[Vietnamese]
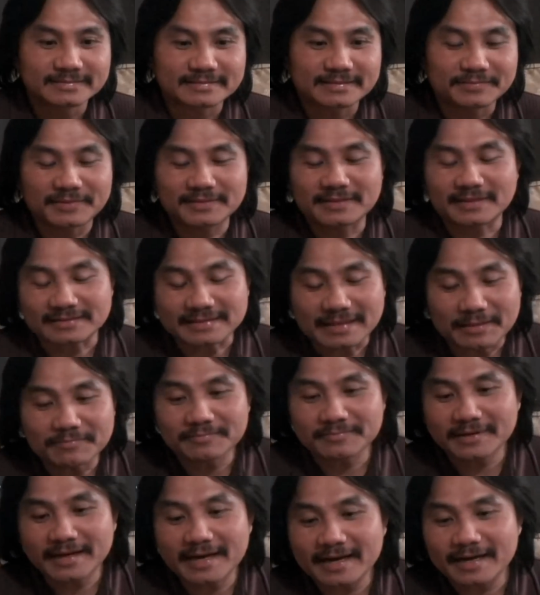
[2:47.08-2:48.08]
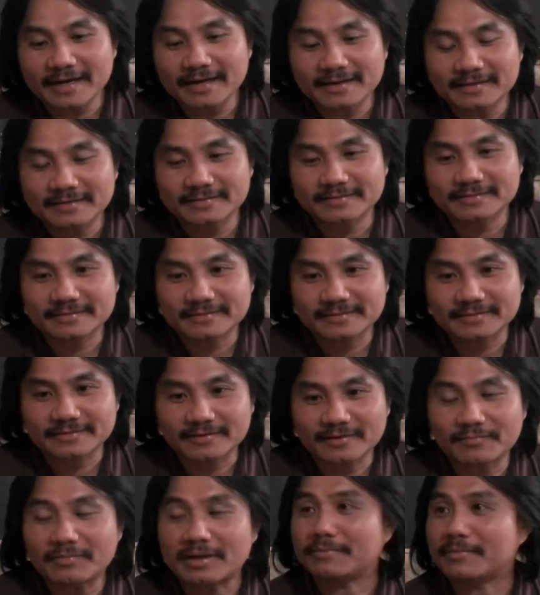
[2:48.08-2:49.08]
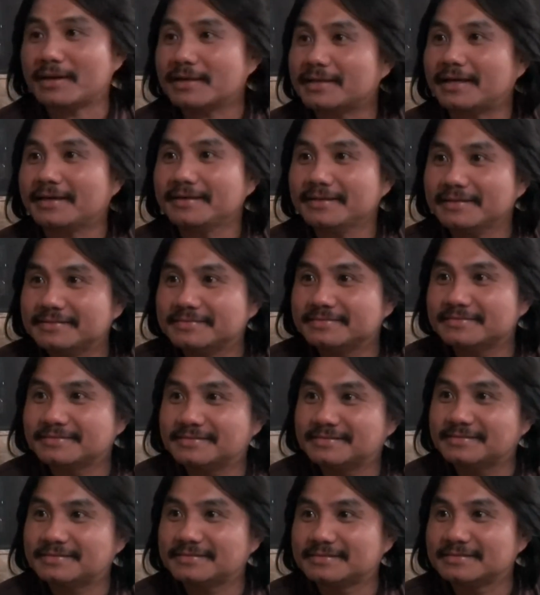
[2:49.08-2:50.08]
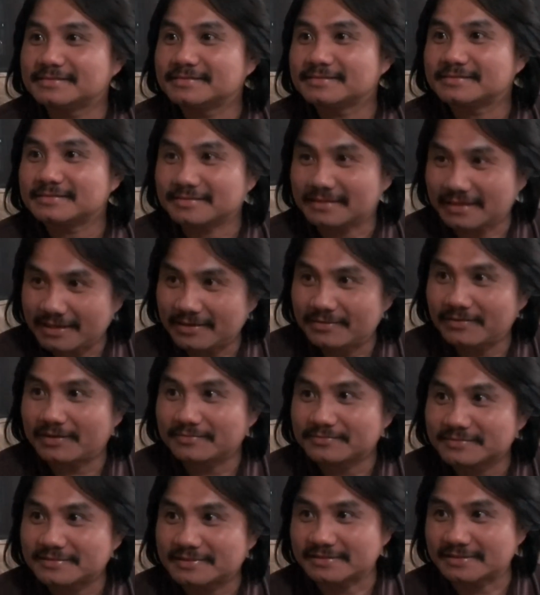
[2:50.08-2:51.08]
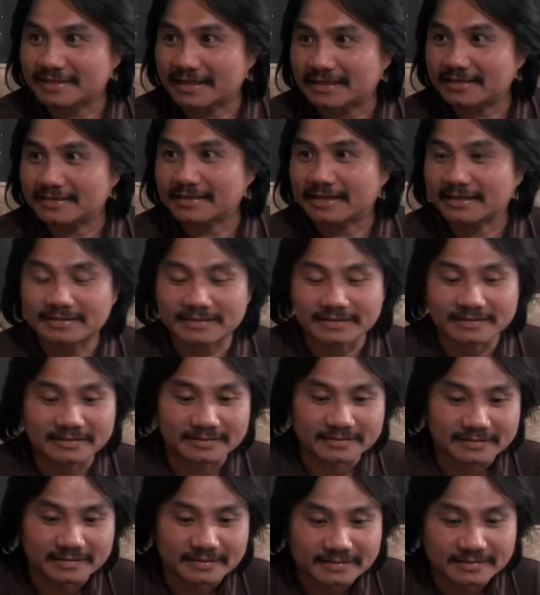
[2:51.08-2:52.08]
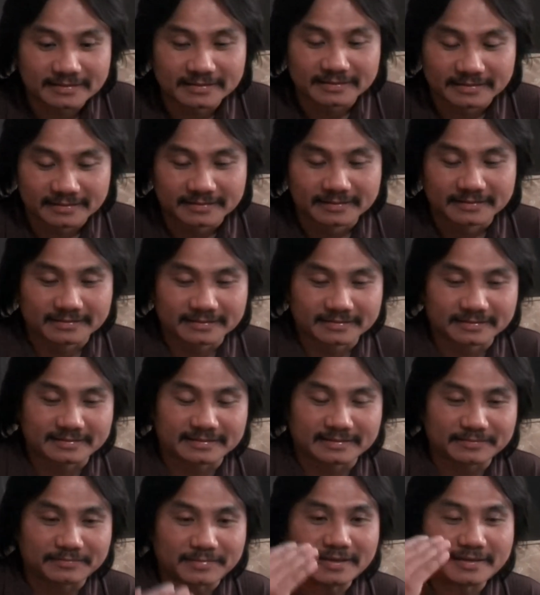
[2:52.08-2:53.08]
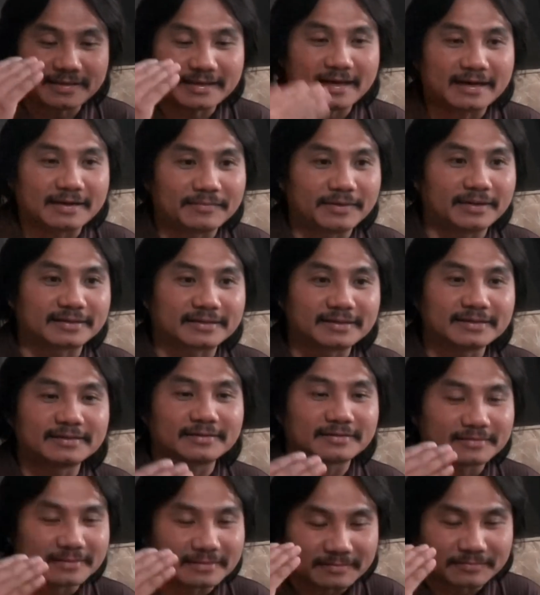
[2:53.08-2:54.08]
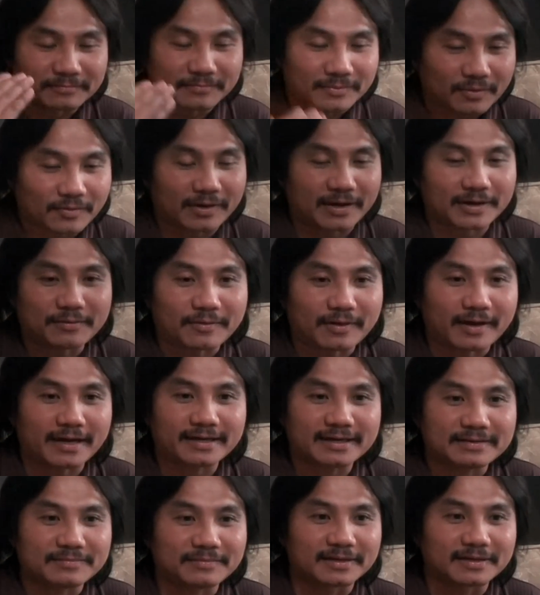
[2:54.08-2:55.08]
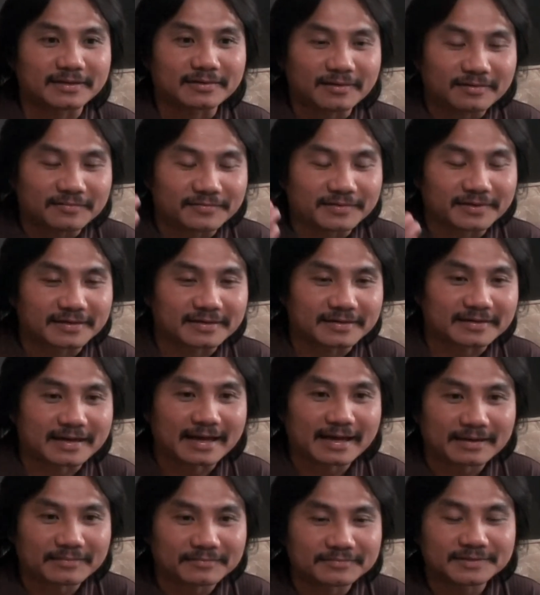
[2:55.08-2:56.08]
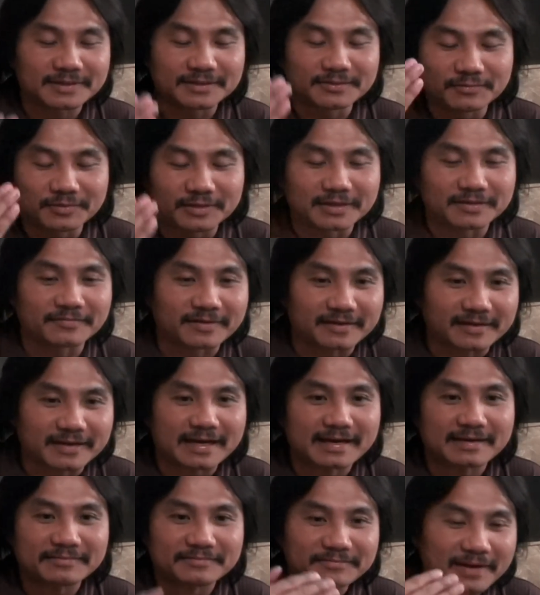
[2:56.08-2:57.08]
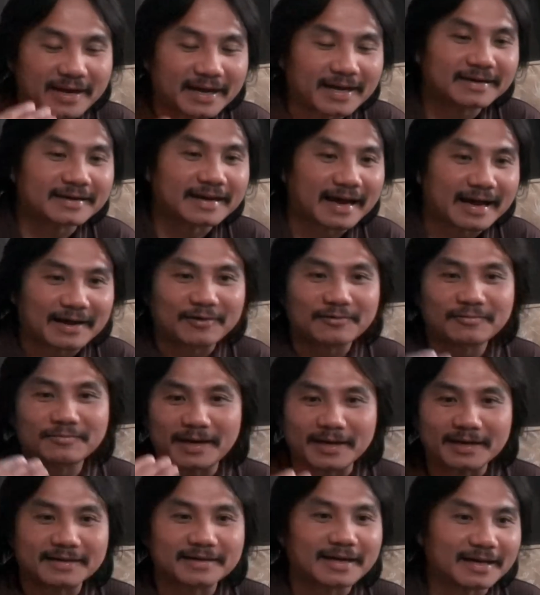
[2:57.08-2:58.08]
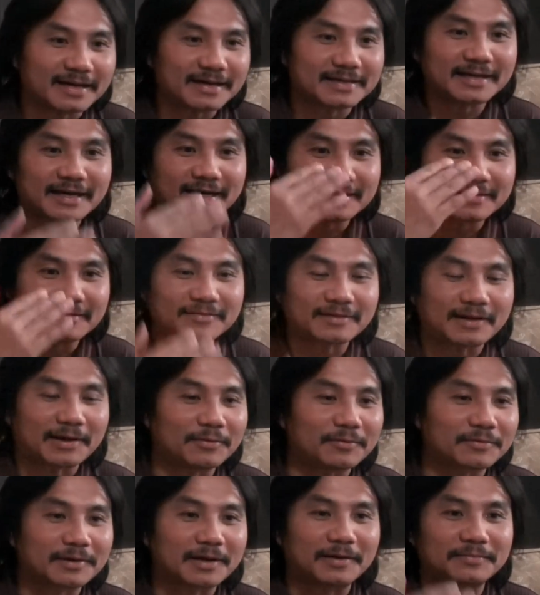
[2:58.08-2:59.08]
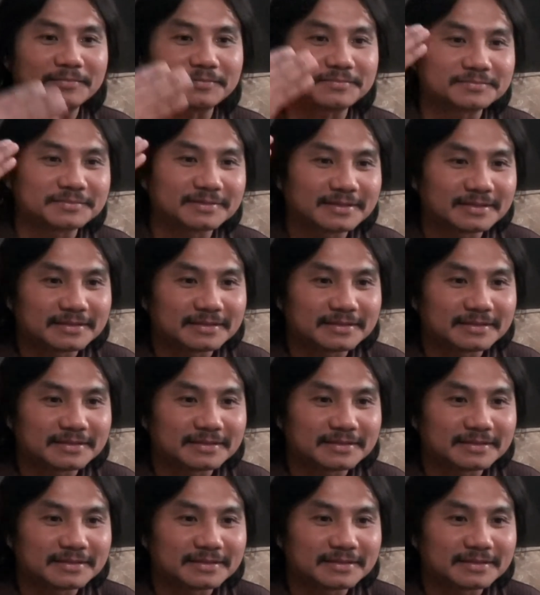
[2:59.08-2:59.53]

Thì bây giờ trăm nghe không bằng mắt thấy, à, đúng không? Sự sạc như vậy thì thì bây giờ mình cứ ngồi hải ngoại này mình cứ nói là Việt Nam, chính quyền Việt Nam bán đảo, bán đất, dân cho Tàu Cộng,